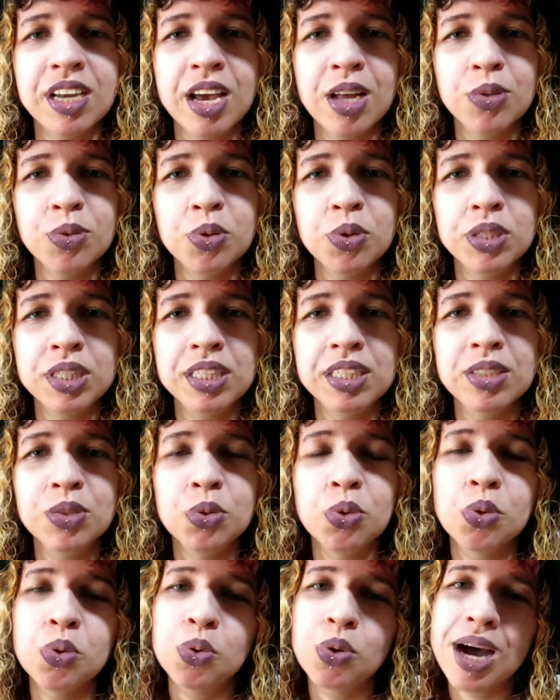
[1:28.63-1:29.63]
de
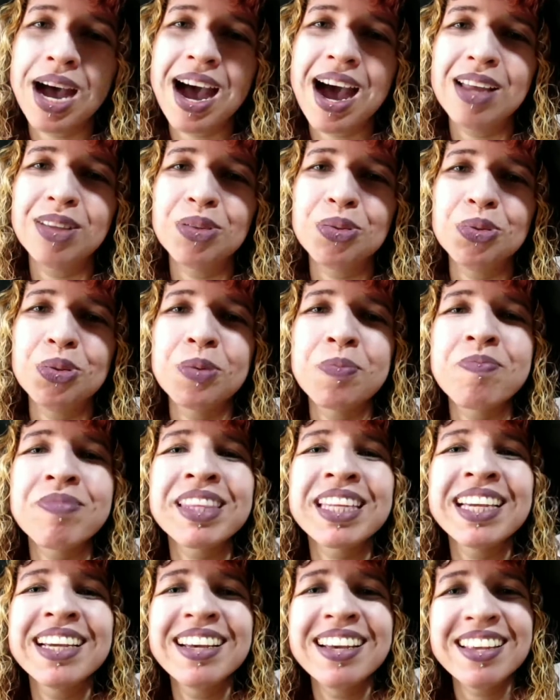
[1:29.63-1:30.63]
Halloween do
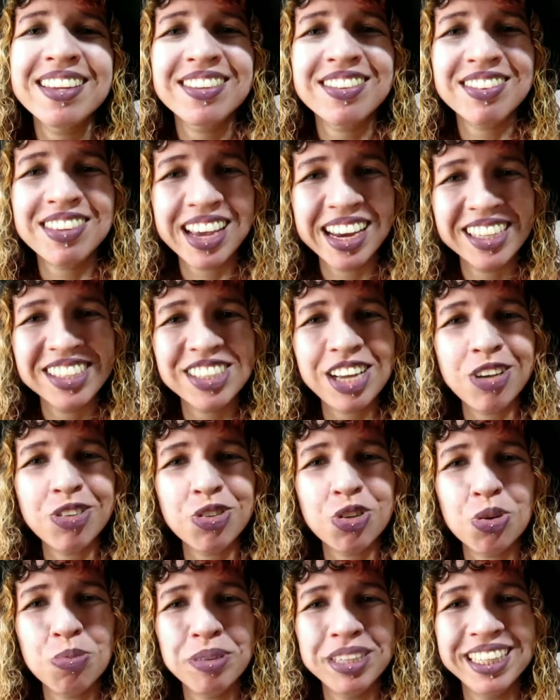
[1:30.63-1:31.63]
quadro
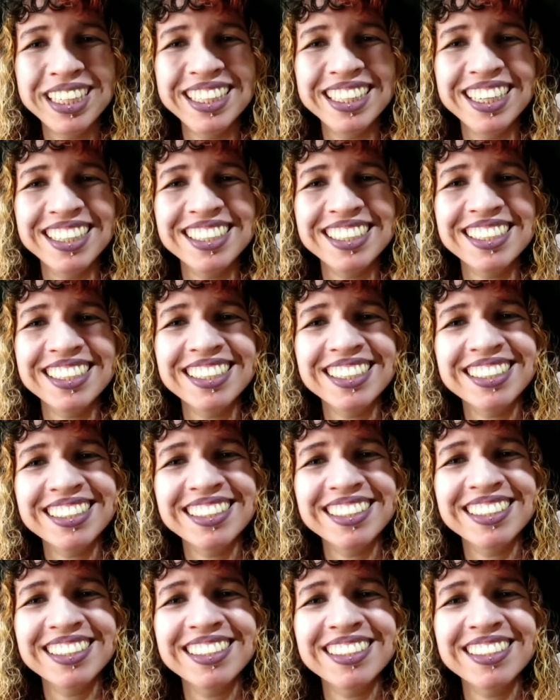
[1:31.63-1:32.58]
Sextas Sombrias.